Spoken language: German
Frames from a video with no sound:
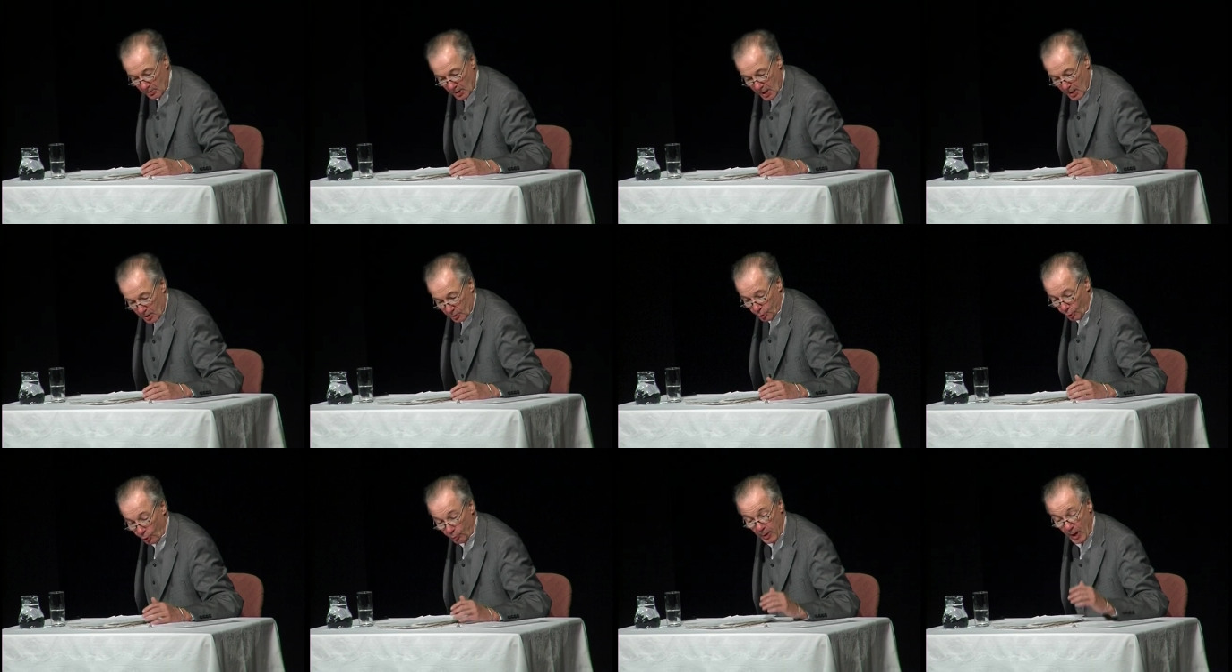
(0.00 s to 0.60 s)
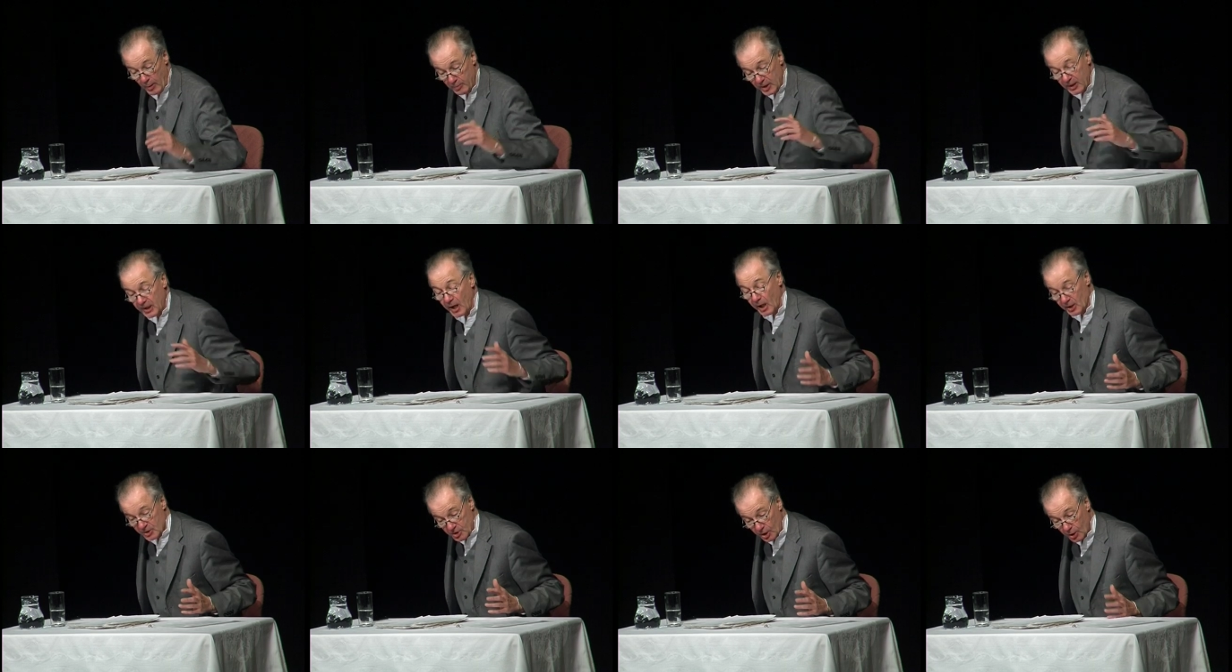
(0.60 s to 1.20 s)
Zu Beginn
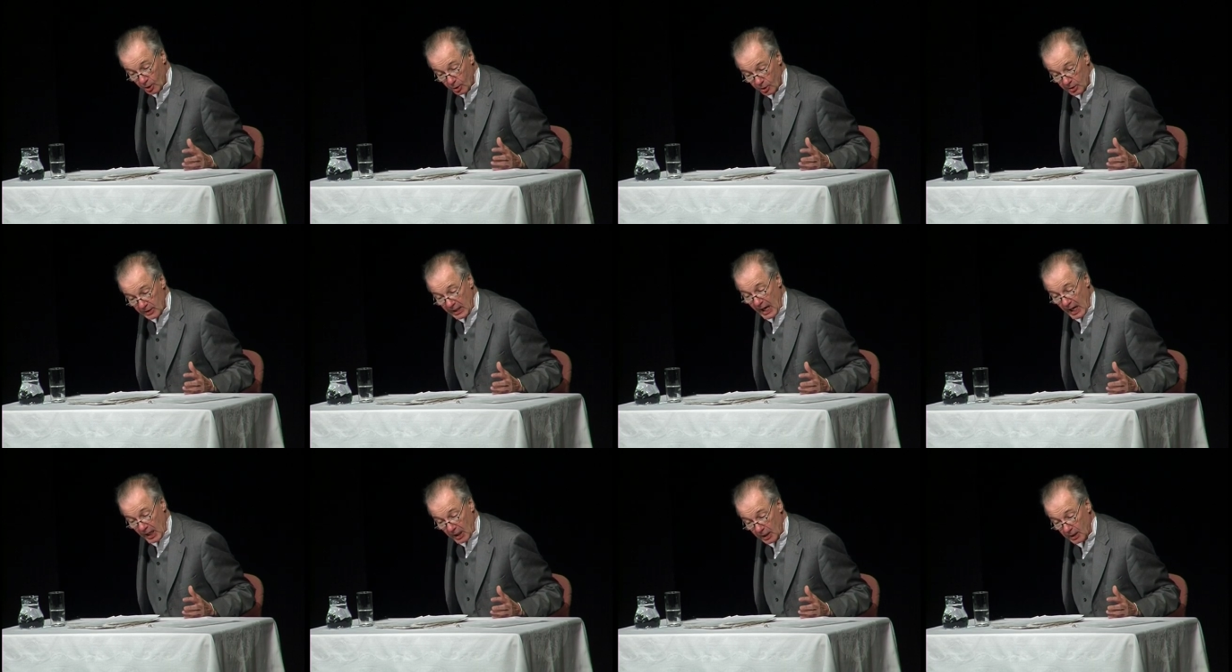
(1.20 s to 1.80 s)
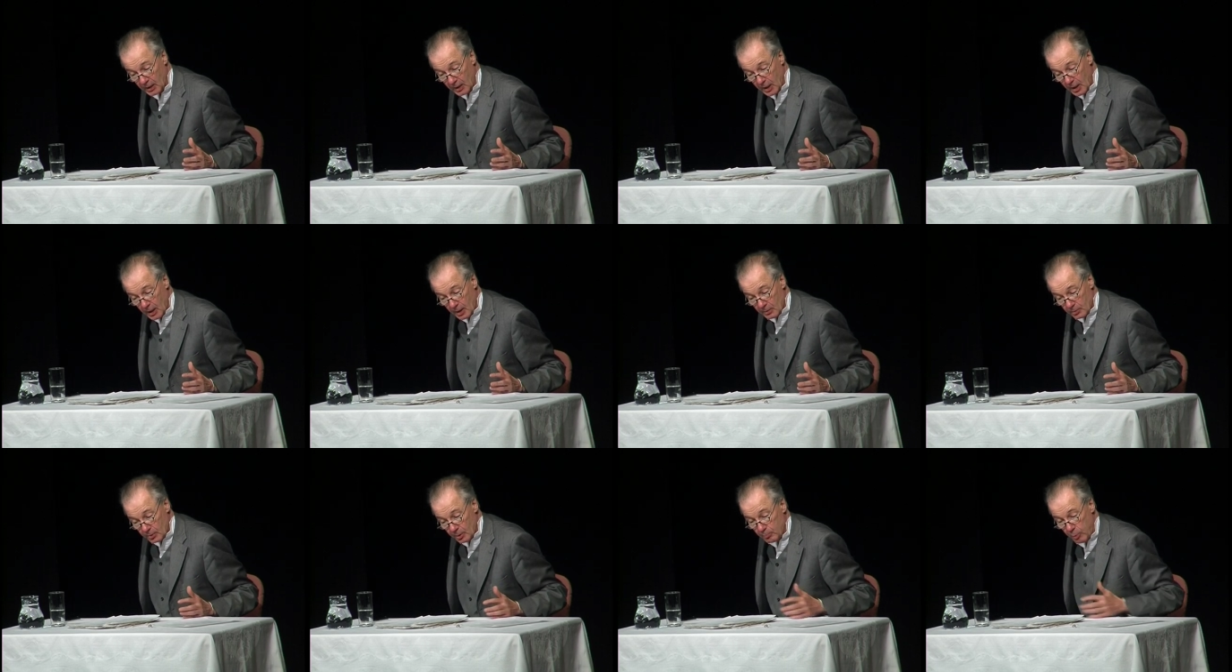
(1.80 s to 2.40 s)
zitierte Karl-Heinz
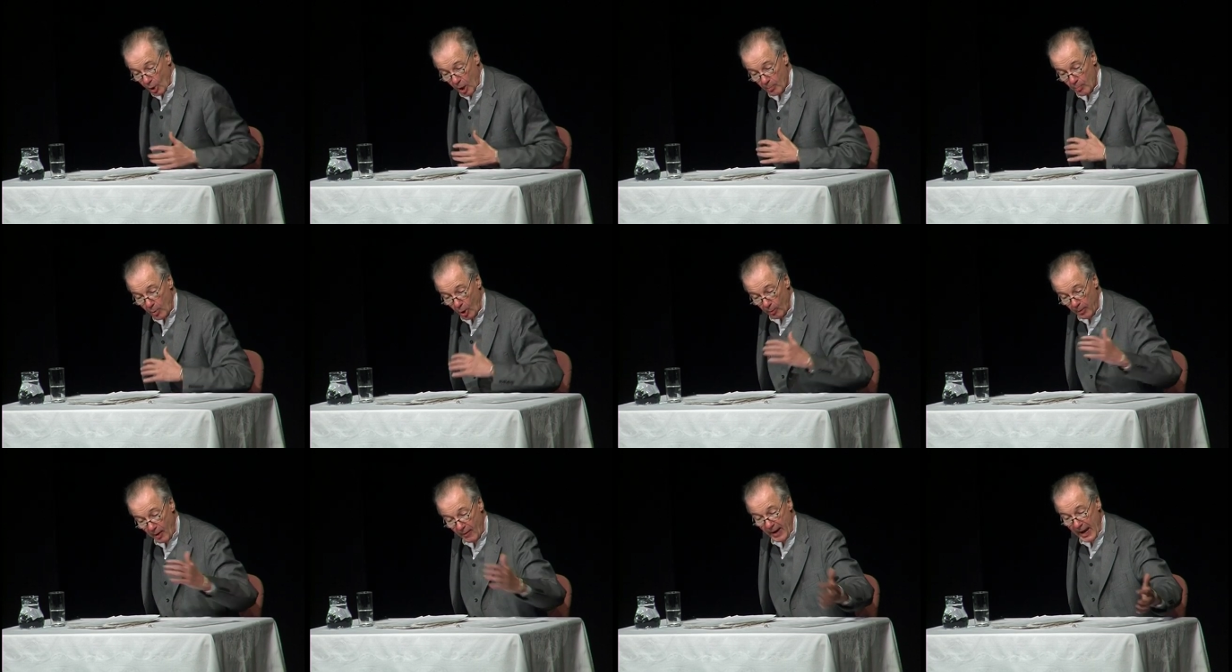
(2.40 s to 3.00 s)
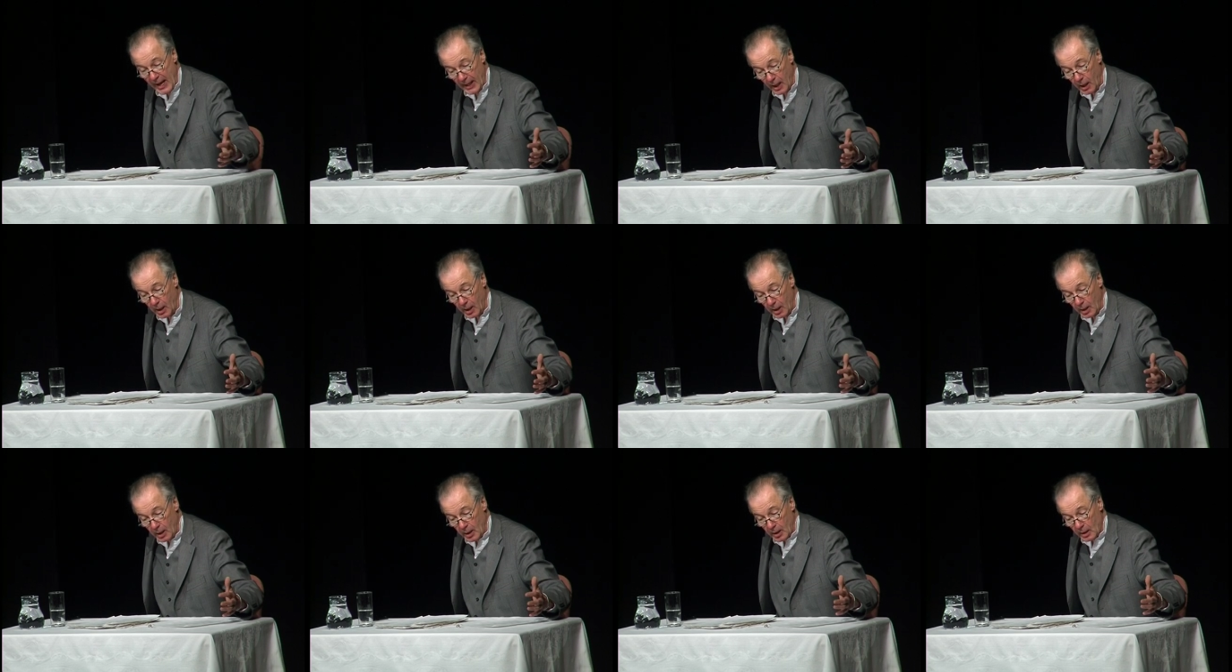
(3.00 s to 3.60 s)
Hackel Charles
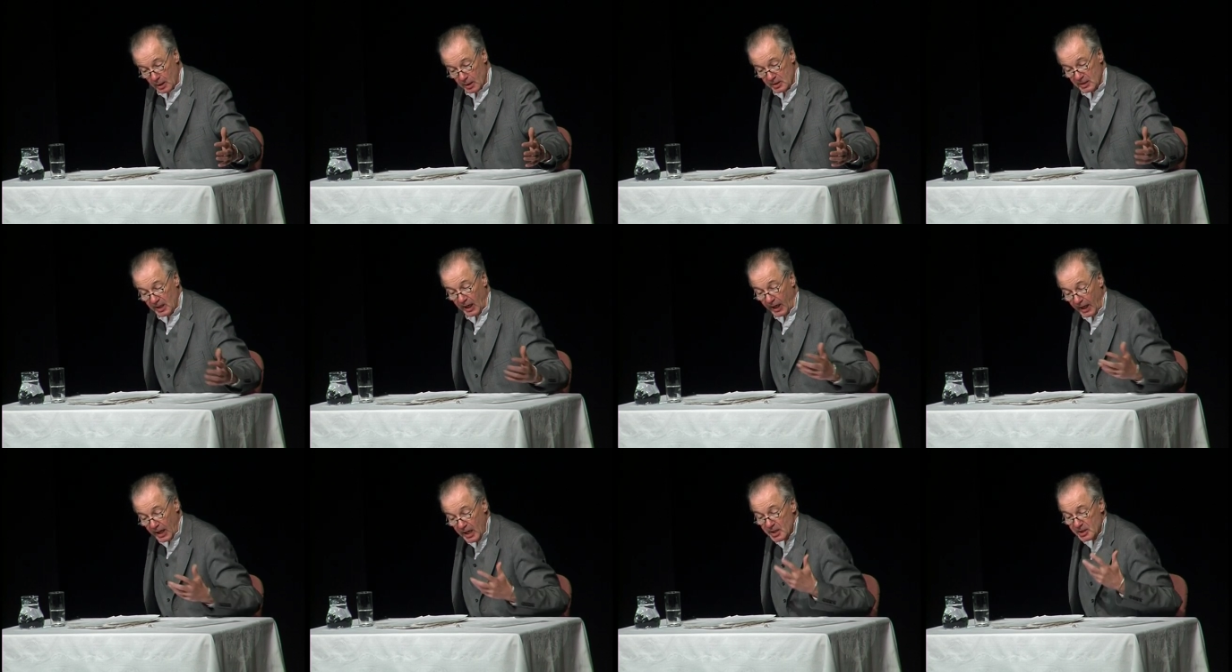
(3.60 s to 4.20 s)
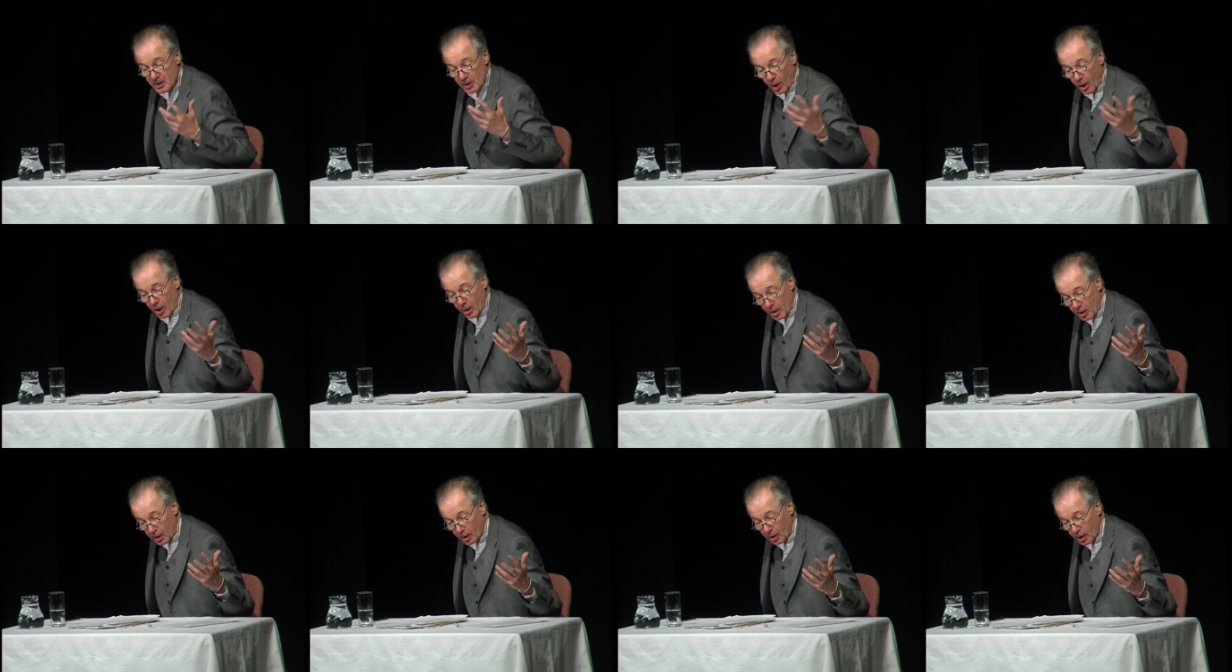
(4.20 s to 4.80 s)
Chaplin, der
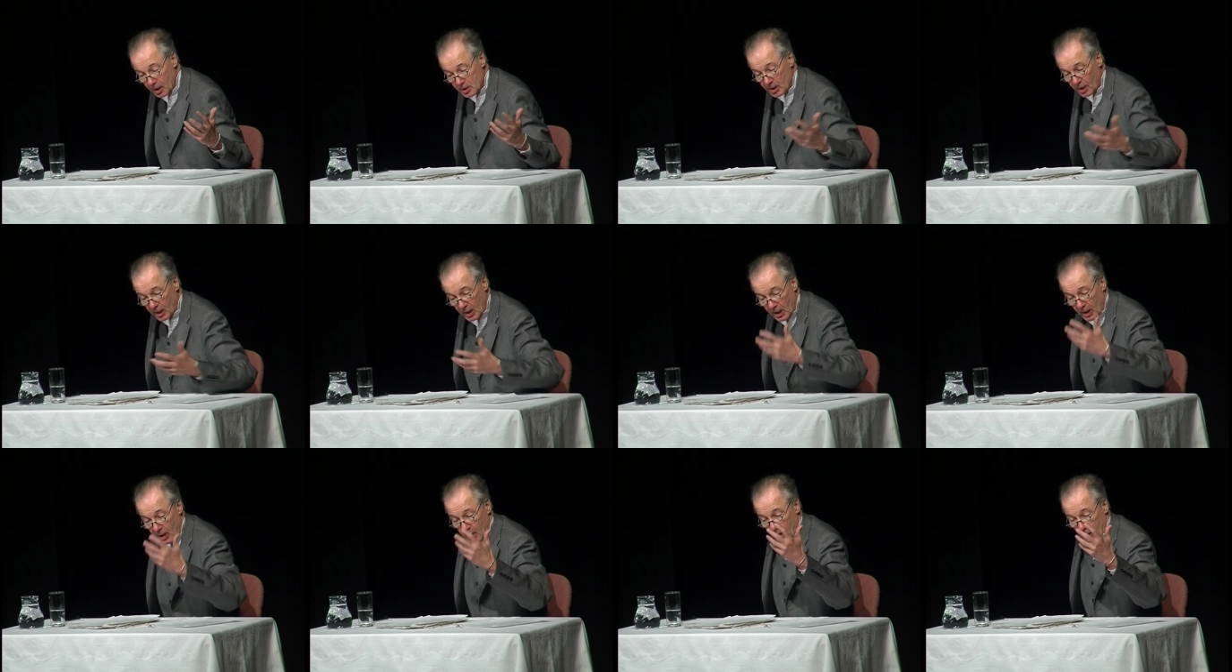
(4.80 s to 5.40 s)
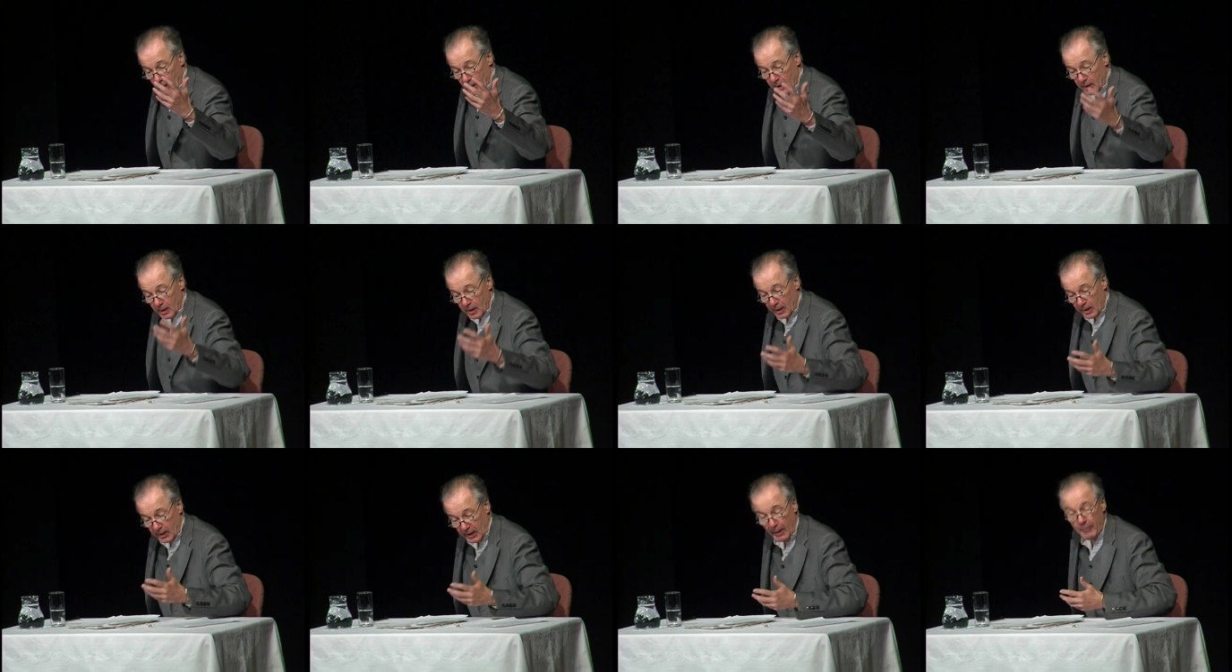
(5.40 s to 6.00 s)
mit der Aussage,
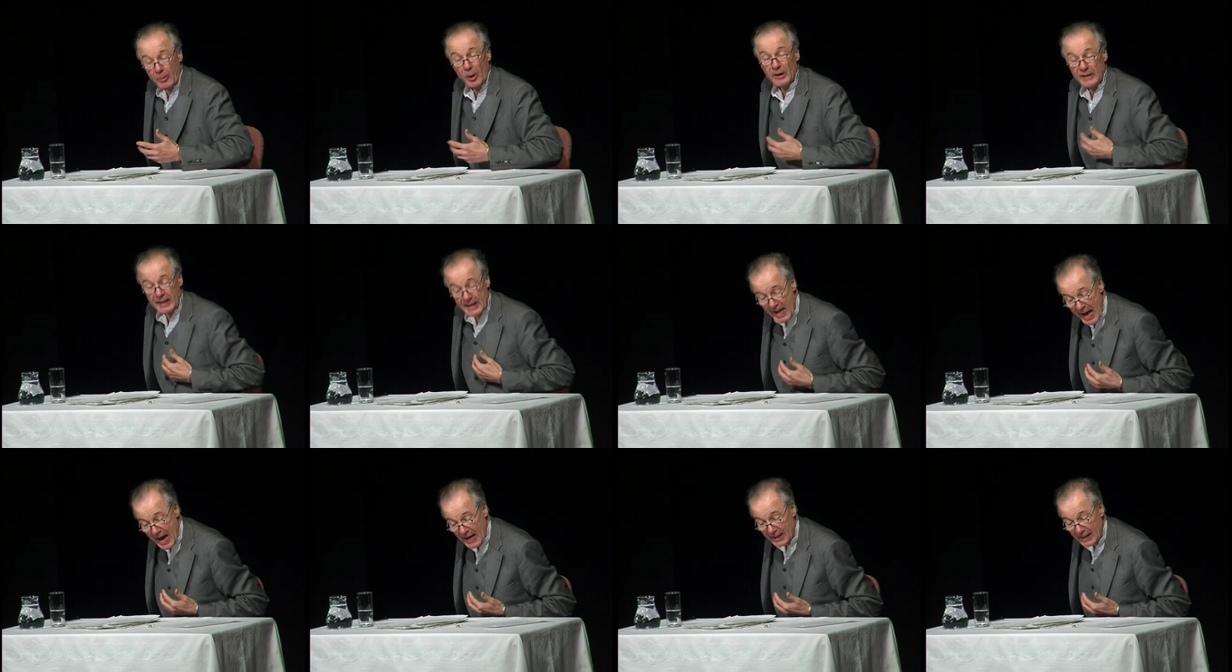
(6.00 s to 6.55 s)
ein Tag